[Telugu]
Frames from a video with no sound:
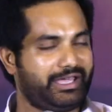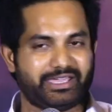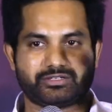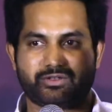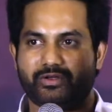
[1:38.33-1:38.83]

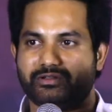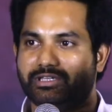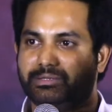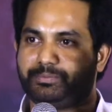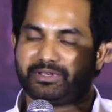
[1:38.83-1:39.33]

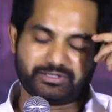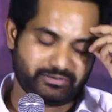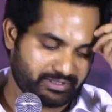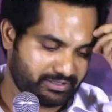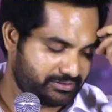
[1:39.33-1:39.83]
ఎక్స్ట్రాడినరీ
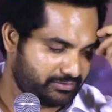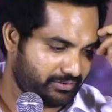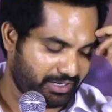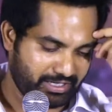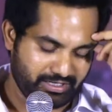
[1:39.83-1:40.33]
పర్సీవరెన్స్
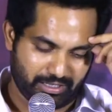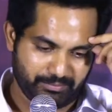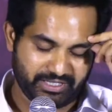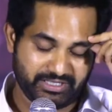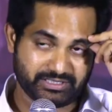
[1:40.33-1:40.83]
అండ్
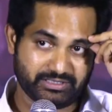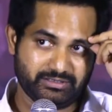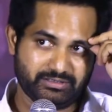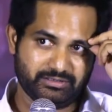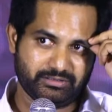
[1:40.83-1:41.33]

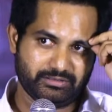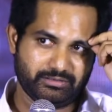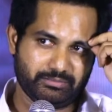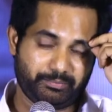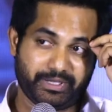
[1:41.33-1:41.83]
అమేజింగ్
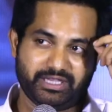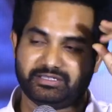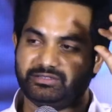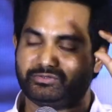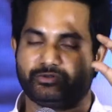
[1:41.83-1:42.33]

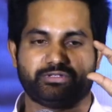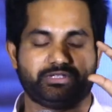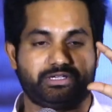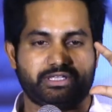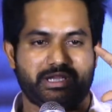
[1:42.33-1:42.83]
పేషెన్స్ ఉంటుంది
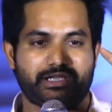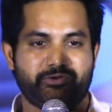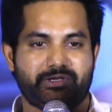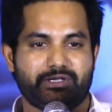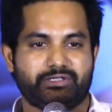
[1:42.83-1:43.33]
ఈ
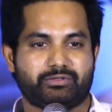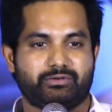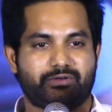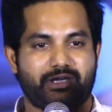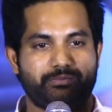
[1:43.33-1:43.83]
క్రియేటివిటీతో
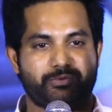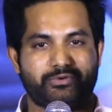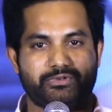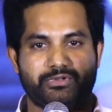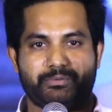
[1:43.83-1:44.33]

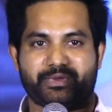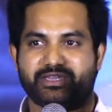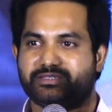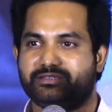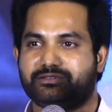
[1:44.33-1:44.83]
కలుపుకున్న
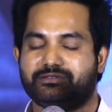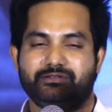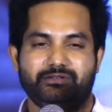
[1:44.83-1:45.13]
పేషెన్స్